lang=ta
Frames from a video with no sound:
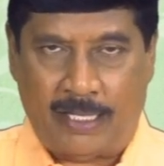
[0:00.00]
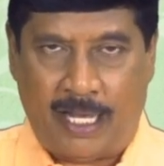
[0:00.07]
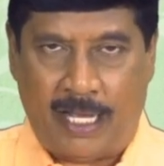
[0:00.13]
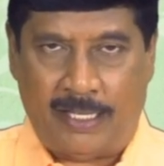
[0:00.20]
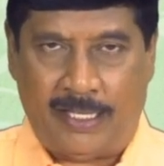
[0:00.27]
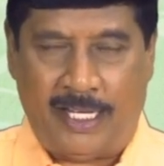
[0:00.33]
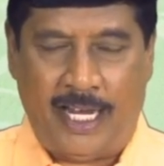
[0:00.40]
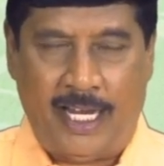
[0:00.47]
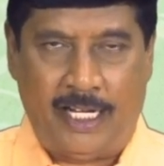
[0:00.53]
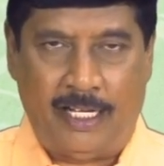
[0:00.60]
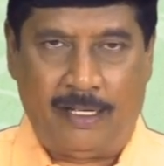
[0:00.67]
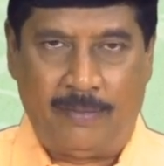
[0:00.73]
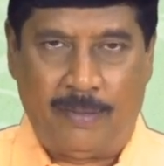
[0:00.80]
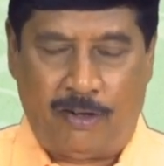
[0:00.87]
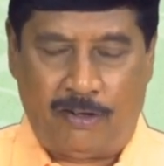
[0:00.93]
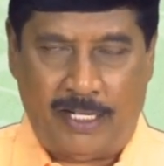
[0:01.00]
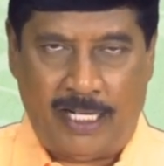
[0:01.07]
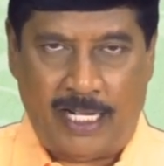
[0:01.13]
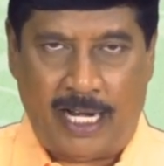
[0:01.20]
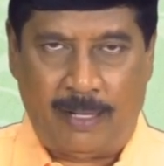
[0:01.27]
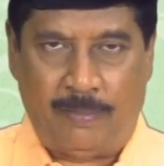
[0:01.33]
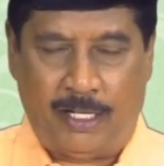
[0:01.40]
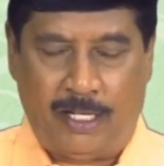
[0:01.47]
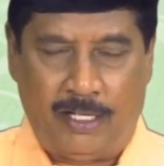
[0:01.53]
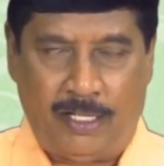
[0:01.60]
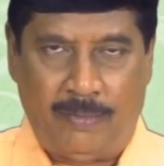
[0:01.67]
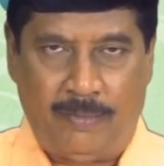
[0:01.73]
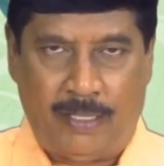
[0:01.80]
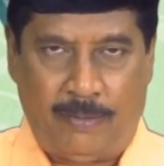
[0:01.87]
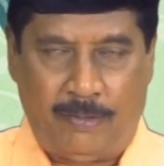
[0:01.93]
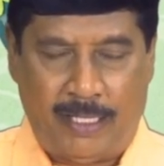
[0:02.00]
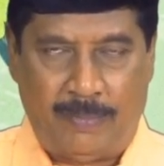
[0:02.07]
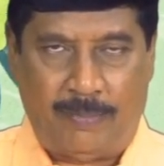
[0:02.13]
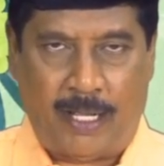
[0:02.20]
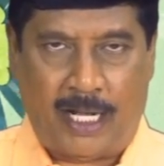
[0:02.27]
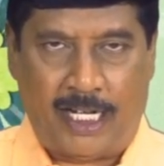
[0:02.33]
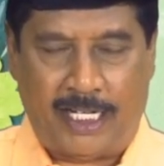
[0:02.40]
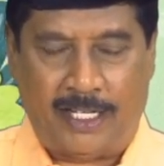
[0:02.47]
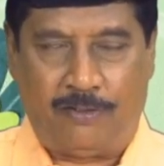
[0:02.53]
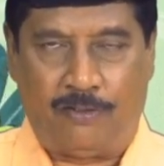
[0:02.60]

கார்த்திகேயனுக்கும் அவருடைய நண்பர்களுக்கும் நம்முடைய பாராட்டை